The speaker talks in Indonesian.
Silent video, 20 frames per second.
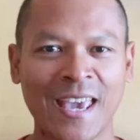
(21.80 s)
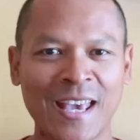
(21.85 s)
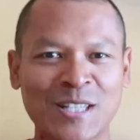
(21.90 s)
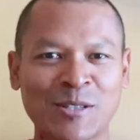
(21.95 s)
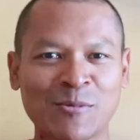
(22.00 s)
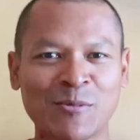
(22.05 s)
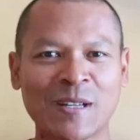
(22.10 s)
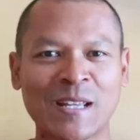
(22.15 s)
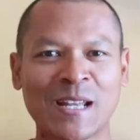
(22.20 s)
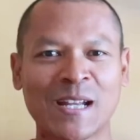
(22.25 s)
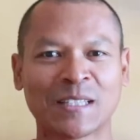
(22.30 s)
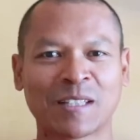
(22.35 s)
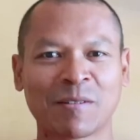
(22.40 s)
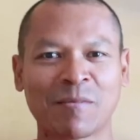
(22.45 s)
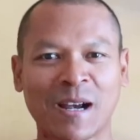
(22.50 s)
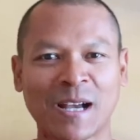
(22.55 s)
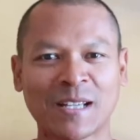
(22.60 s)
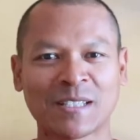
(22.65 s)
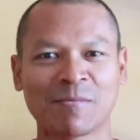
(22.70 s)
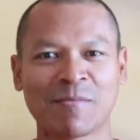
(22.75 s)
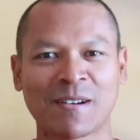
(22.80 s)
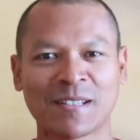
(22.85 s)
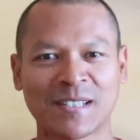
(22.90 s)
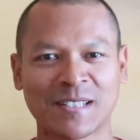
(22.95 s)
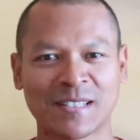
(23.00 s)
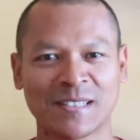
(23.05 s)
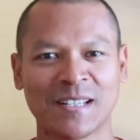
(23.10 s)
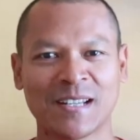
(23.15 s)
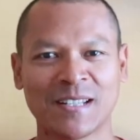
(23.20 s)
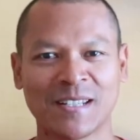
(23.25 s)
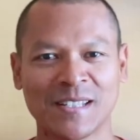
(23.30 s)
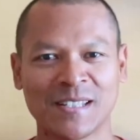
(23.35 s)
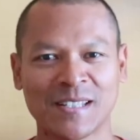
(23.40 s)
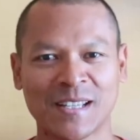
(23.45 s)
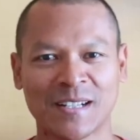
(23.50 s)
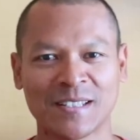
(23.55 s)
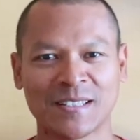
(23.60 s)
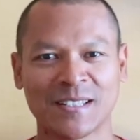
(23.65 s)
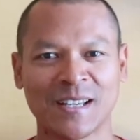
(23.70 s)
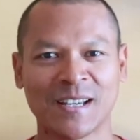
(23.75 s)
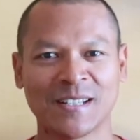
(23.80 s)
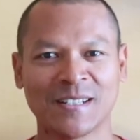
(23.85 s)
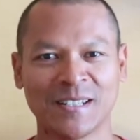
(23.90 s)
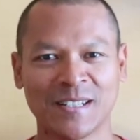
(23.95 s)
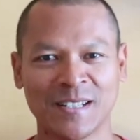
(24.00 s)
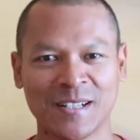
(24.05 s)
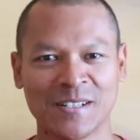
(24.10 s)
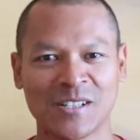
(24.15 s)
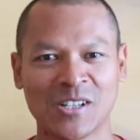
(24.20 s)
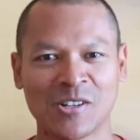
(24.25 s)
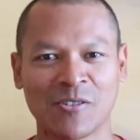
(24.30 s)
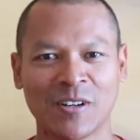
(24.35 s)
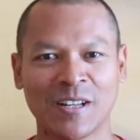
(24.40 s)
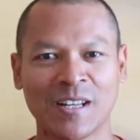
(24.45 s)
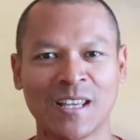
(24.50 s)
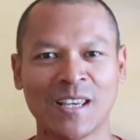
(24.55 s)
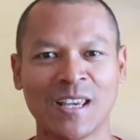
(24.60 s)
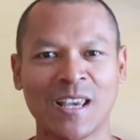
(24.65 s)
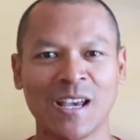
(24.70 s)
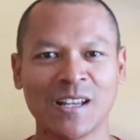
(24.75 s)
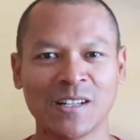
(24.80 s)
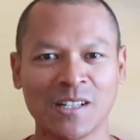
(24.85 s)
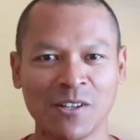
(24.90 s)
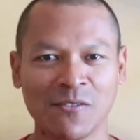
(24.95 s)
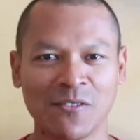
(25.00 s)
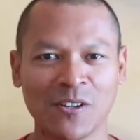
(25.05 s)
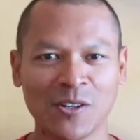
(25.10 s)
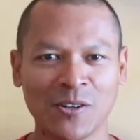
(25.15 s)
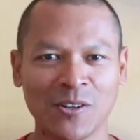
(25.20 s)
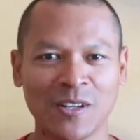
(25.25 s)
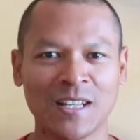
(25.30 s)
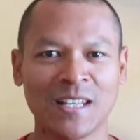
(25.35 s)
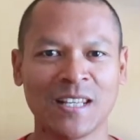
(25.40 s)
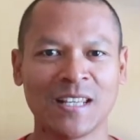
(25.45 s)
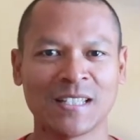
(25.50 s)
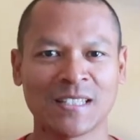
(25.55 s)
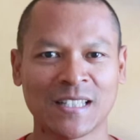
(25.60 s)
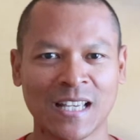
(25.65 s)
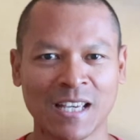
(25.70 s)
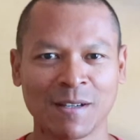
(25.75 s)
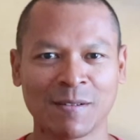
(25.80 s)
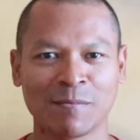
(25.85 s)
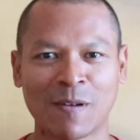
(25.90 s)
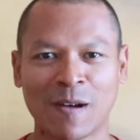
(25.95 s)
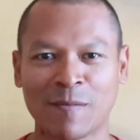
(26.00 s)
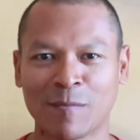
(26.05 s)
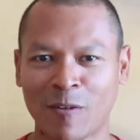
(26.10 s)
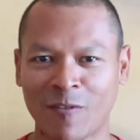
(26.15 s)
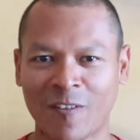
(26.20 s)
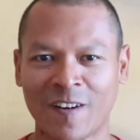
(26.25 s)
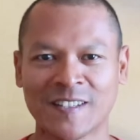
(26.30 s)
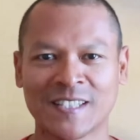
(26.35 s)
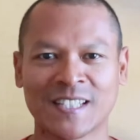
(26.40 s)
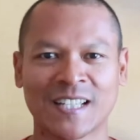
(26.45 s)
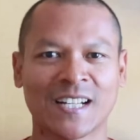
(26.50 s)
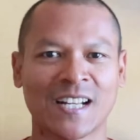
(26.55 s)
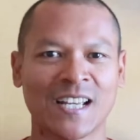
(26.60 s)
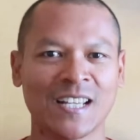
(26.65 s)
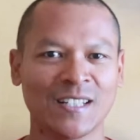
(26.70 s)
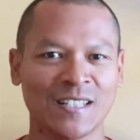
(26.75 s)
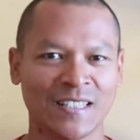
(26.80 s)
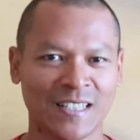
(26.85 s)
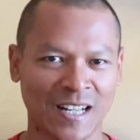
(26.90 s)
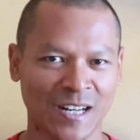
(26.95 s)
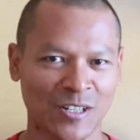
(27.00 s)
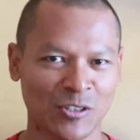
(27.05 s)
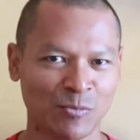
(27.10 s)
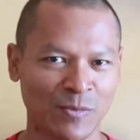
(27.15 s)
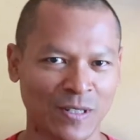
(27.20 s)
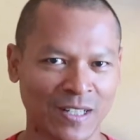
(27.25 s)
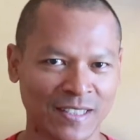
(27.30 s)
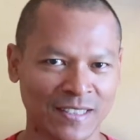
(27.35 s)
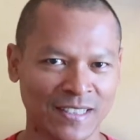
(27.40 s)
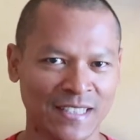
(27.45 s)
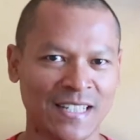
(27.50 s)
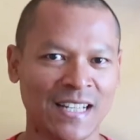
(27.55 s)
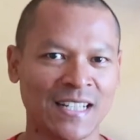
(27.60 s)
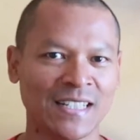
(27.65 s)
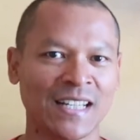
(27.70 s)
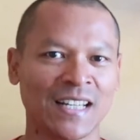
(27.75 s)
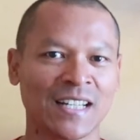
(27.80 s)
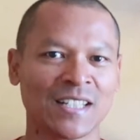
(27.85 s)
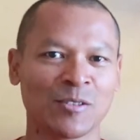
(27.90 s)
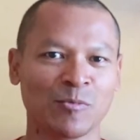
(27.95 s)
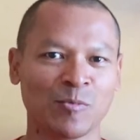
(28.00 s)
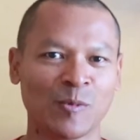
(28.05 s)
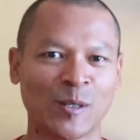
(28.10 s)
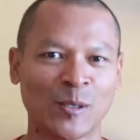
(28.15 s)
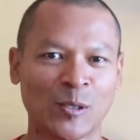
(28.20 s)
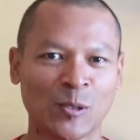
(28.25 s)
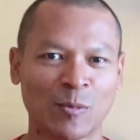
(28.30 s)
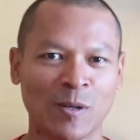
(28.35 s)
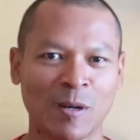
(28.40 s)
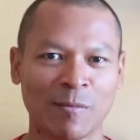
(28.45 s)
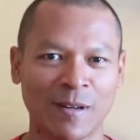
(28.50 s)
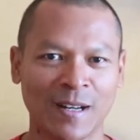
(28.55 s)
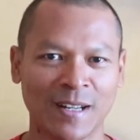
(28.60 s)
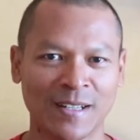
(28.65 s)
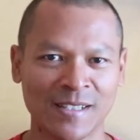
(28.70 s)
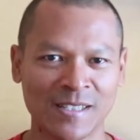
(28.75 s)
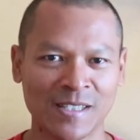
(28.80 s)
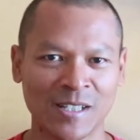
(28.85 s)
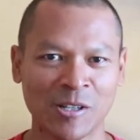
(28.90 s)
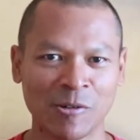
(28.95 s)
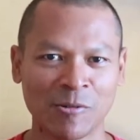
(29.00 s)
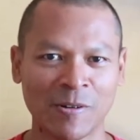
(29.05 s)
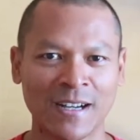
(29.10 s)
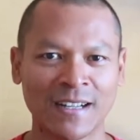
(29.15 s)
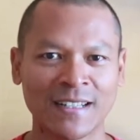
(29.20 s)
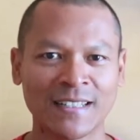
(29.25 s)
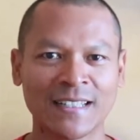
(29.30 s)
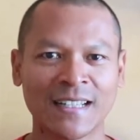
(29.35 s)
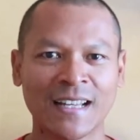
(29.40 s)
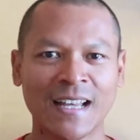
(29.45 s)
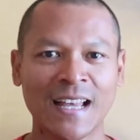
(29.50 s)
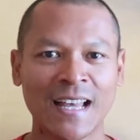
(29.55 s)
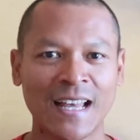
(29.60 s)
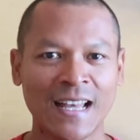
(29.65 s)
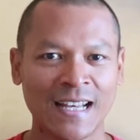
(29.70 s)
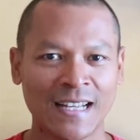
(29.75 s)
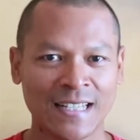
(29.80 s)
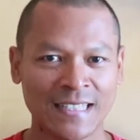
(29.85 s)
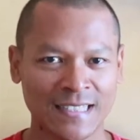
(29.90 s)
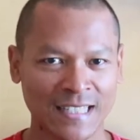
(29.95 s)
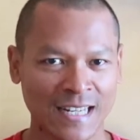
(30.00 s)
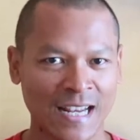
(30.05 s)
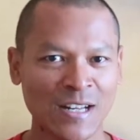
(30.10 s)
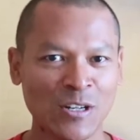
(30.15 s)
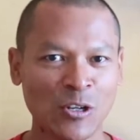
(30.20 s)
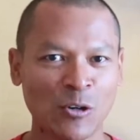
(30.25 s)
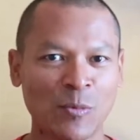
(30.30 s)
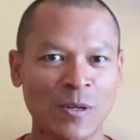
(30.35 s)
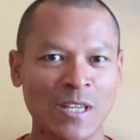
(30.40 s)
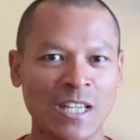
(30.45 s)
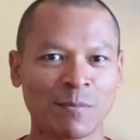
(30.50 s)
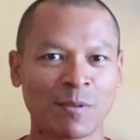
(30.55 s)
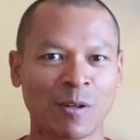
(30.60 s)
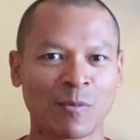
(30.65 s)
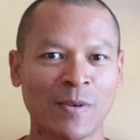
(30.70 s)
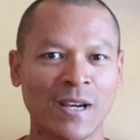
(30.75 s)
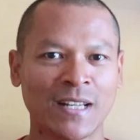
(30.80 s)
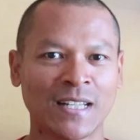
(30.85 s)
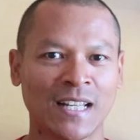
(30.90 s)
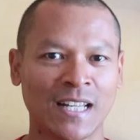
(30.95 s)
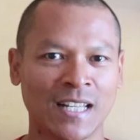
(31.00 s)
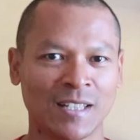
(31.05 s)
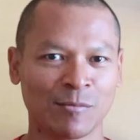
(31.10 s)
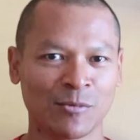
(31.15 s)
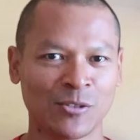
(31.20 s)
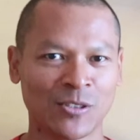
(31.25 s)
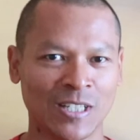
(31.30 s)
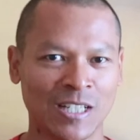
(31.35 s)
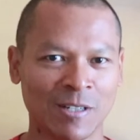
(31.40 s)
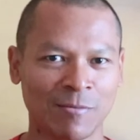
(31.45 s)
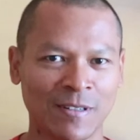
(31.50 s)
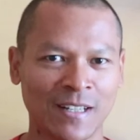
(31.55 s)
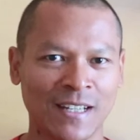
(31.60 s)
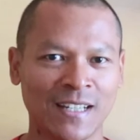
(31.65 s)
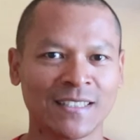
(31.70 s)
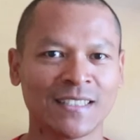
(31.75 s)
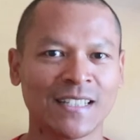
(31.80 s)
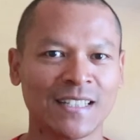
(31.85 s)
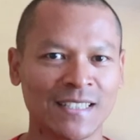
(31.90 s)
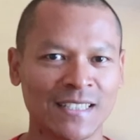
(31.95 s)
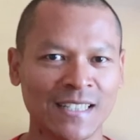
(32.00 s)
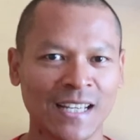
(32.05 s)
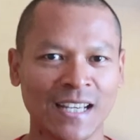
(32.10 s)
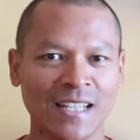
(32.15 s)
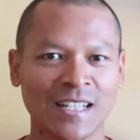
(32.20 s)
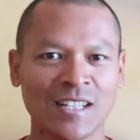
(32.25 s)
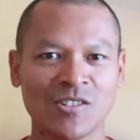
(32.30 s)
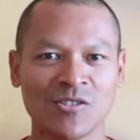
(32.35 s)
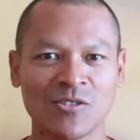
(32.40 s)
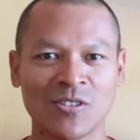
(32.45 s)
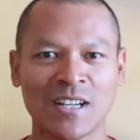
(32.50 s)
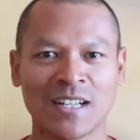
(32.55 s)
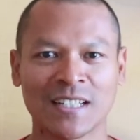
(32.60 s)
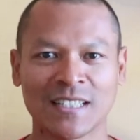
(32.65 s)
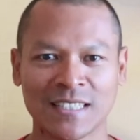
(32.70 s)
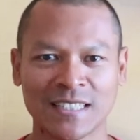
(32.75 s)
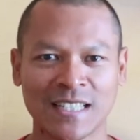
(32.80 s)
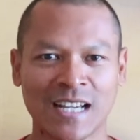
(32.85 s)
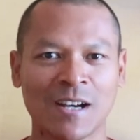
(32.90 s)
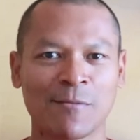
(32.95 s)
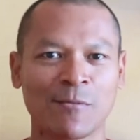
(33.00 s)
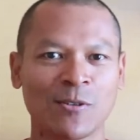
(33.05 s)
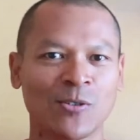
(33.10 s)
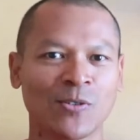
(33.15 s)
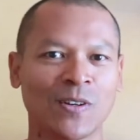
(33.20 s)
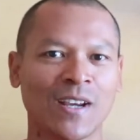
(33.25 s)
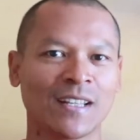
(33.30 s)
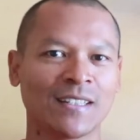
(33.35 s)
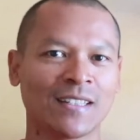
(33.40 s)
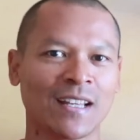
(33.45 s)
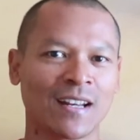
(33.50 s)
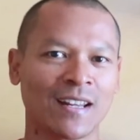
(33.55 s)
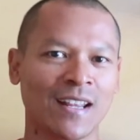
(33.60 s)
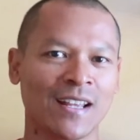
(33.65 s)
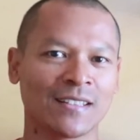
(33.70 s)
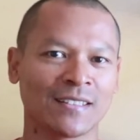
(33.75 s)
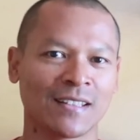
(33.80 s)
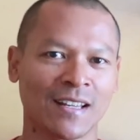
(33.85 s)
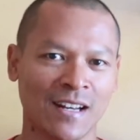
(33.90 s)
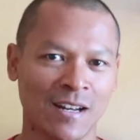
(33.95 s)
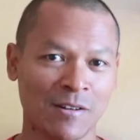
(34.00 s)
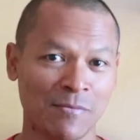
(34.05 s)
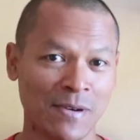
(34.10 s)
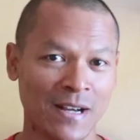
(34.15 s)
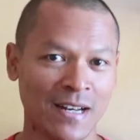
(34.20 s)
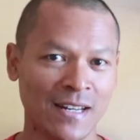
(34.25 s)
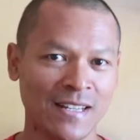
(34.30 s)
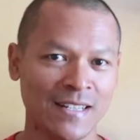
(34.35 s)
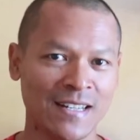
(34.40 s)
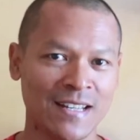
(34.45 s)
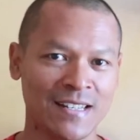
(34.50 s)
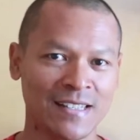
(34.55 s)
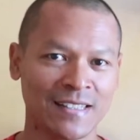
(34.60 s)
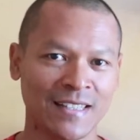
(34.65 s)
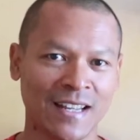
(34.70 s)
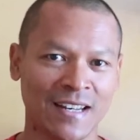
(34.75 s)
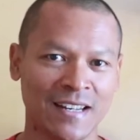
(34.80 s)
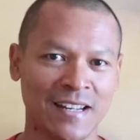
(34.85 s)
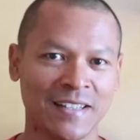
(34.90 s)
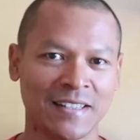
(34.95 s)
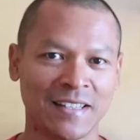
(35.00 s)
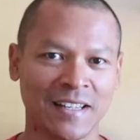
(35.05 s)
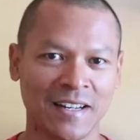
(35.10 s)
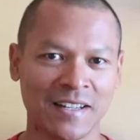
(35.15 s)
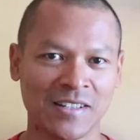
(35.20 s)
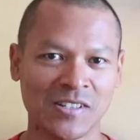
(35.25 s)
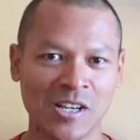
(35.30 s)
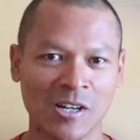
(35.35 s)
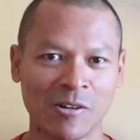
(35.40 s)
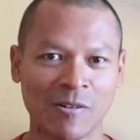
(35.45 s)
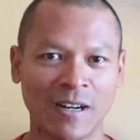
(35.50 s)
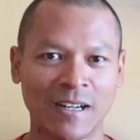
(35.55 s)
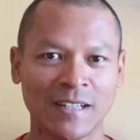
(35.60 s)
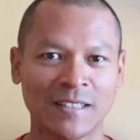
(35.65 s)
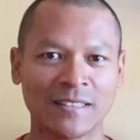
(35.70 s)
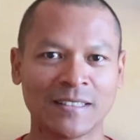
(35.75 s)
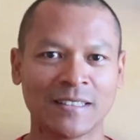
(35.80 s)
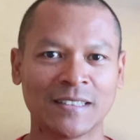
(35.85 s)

Hey semuanya, terima kasih masih setia di channel saya di Dido Jawa nih. Di video ini saya mewawancarai narasumber ketiga dari sebuah grup gamelan di Jenewa. Selain hobinya bermain alat musik gamelan, dia ini juga sangat menyukai tarian-tarian Bali dan tarian-tarian Jawa.